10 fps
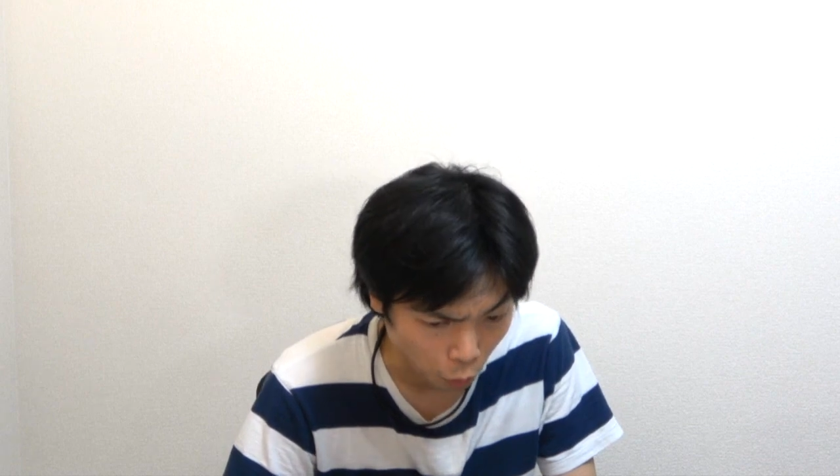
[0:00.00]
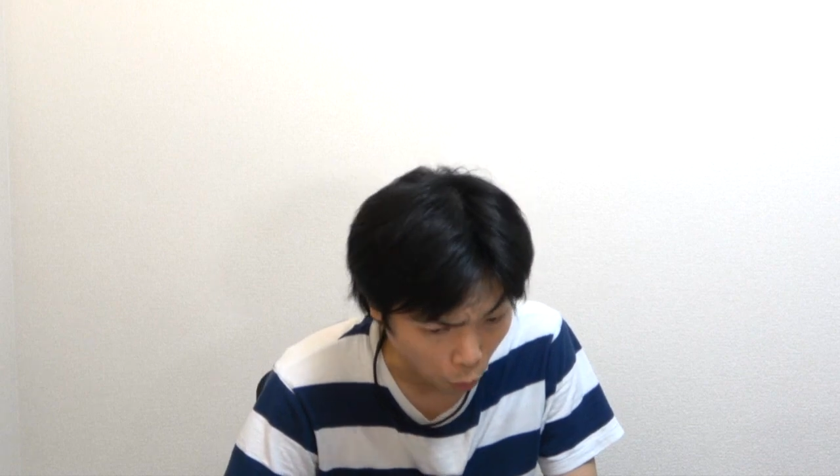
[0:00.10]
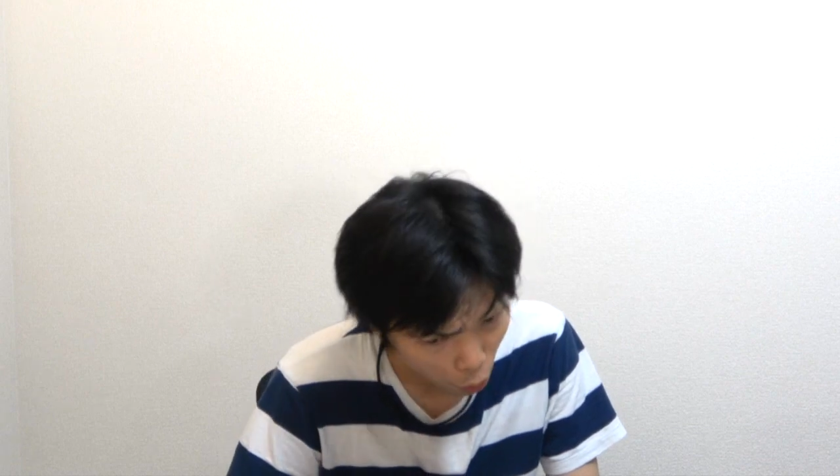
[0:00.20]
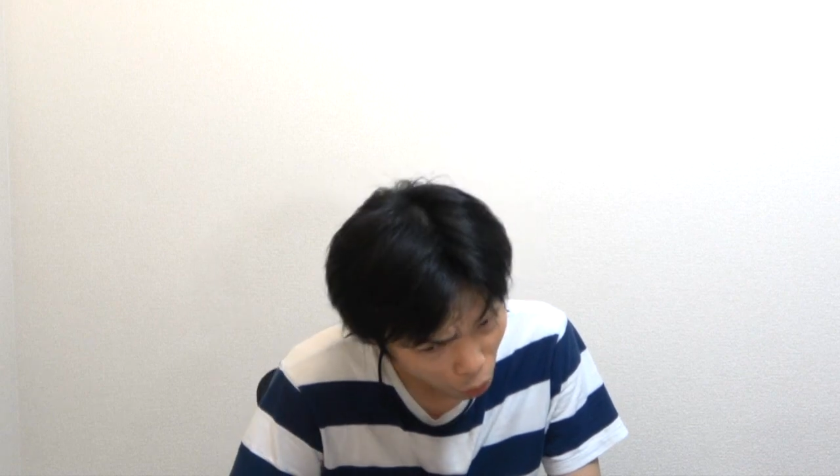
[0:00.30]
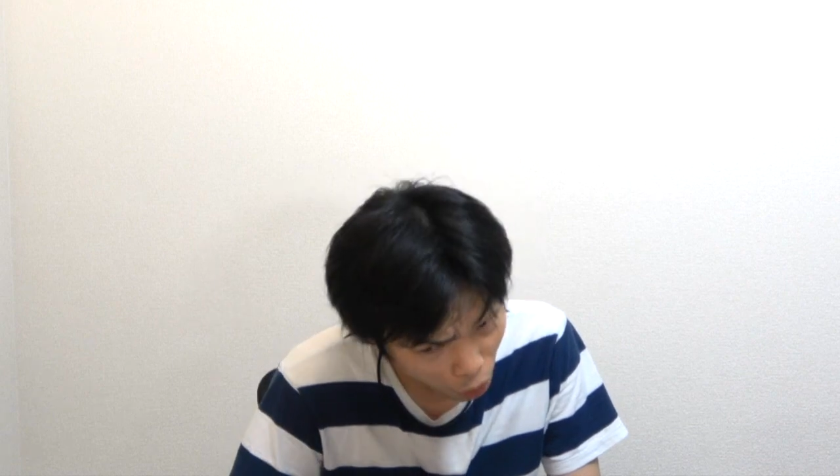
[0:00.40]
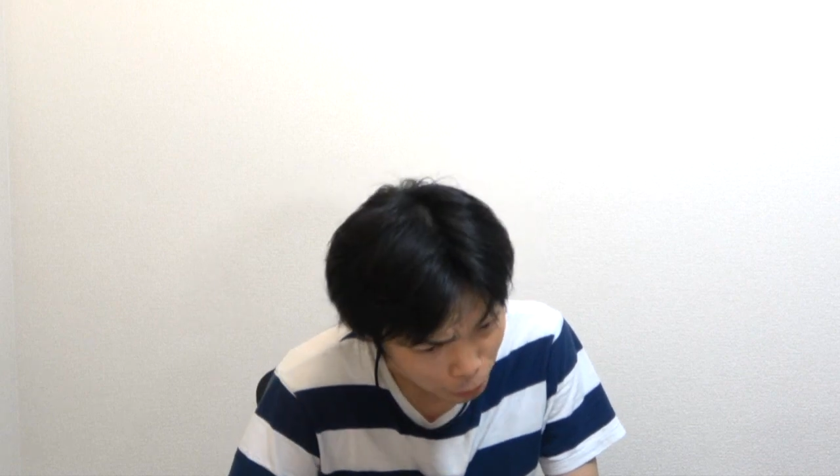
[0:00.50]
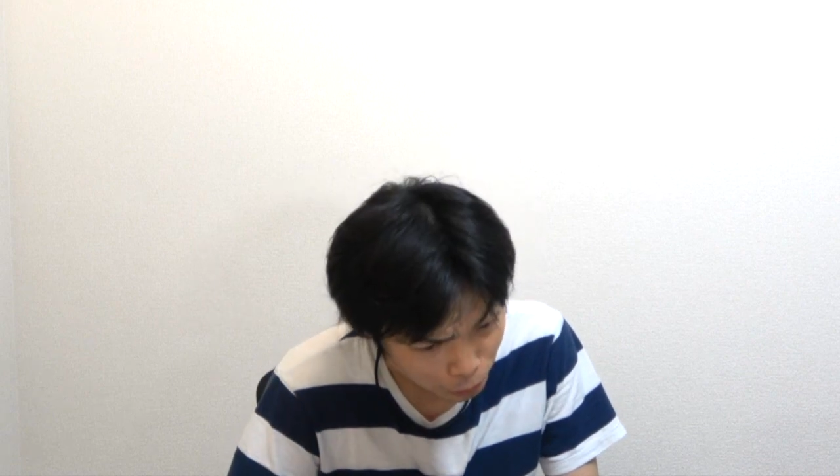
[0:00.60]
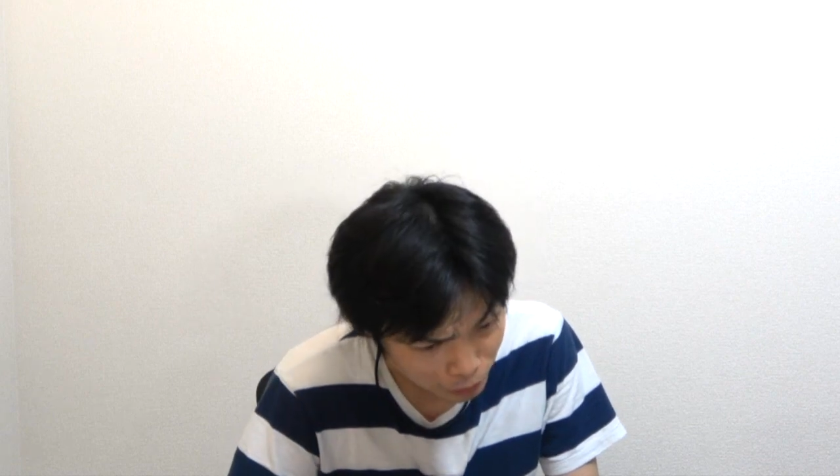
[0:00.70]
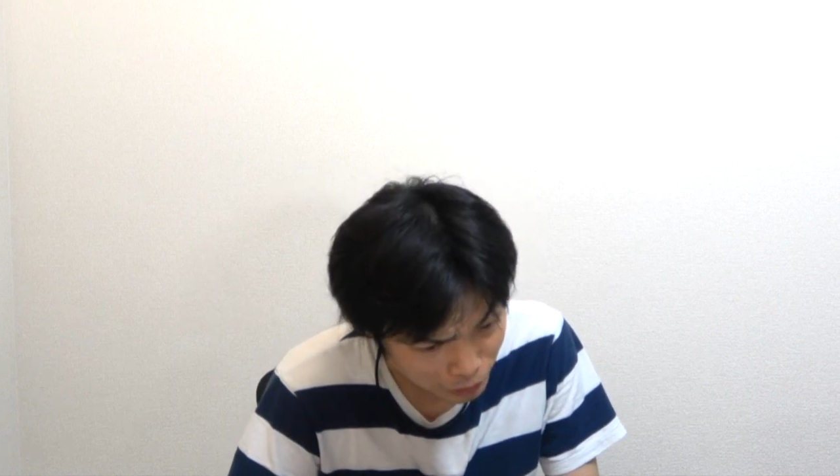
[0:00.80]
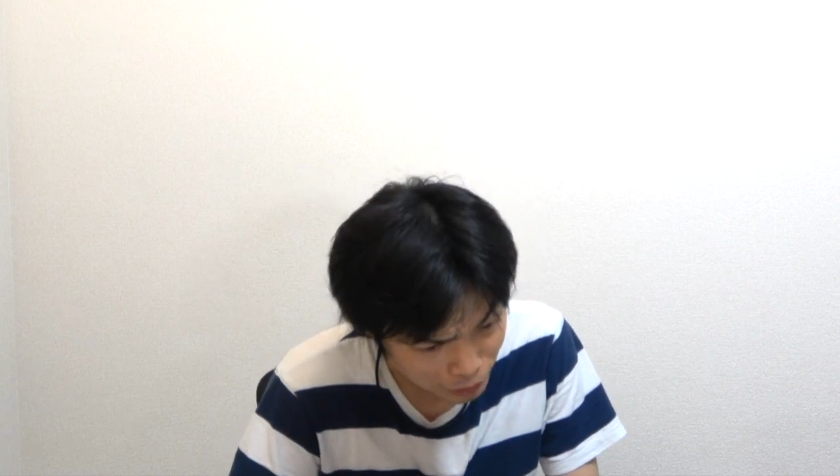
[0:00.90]
こお
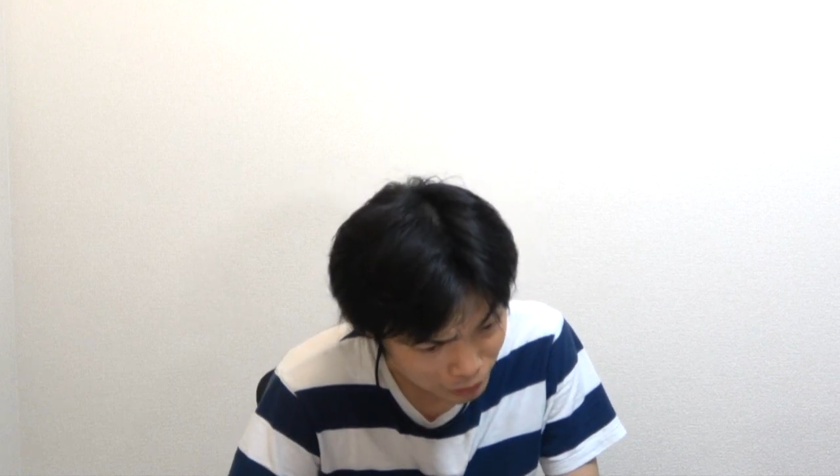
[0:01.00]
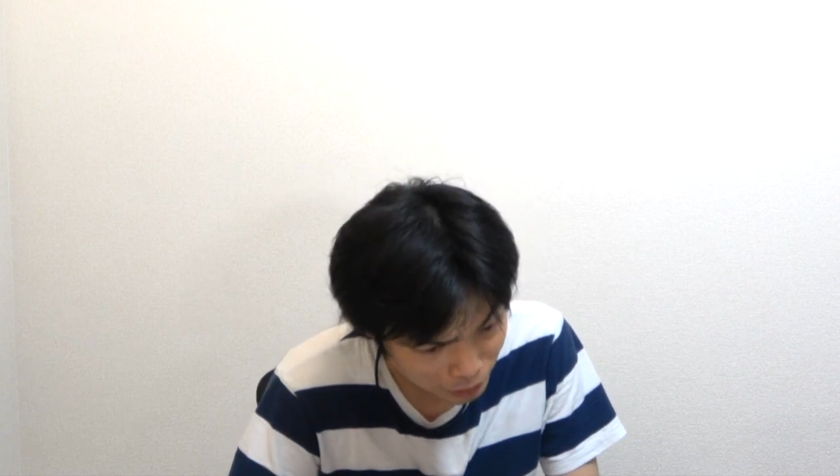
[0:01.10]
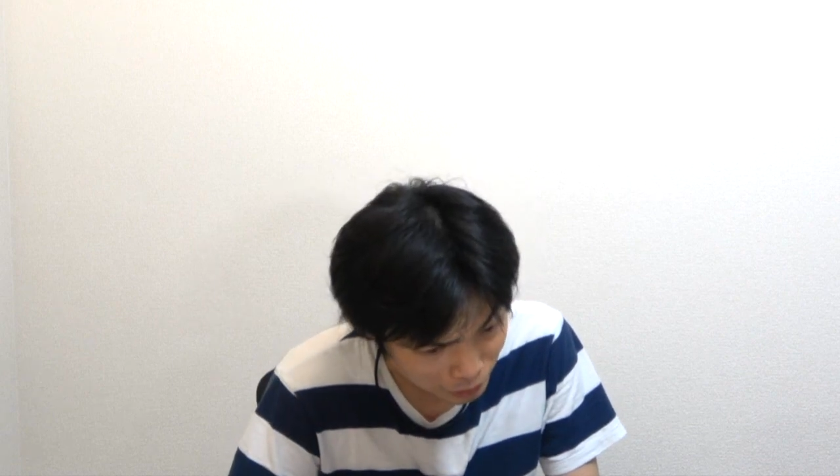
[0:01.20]
知らせ